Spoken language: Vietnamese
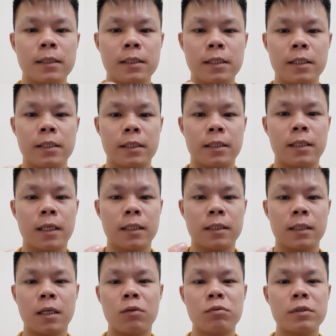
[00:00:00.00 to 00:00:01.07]
chỉ cần
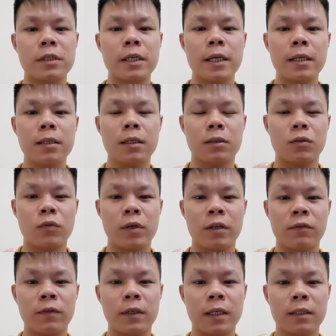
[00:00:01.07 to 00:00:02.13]
khống chế được
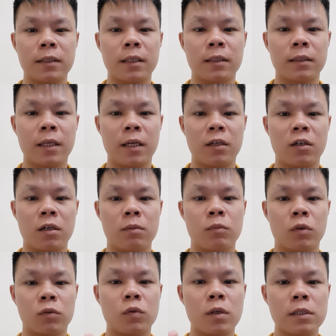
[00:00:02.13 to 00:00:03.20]
quyền phát hành tiền tệ của
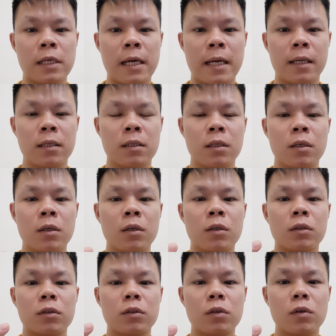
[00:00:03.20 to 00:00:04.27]
một quốc gia
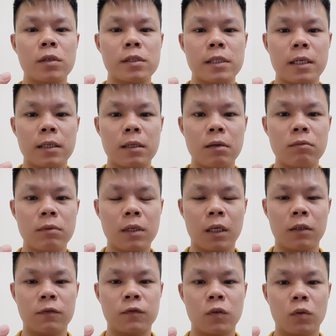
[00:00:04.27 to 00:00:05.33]
tôi sẽ không
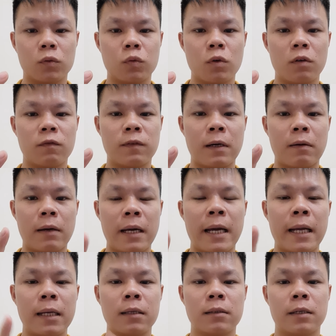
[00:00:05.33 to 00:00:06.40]
cần phụ thuộc vào
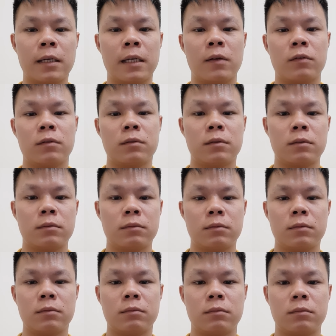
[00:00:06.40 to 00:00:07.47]
ai là người lập
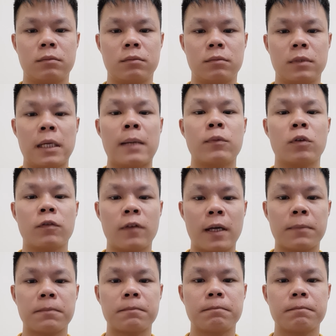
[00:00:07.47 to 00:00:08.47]
làm luật pháp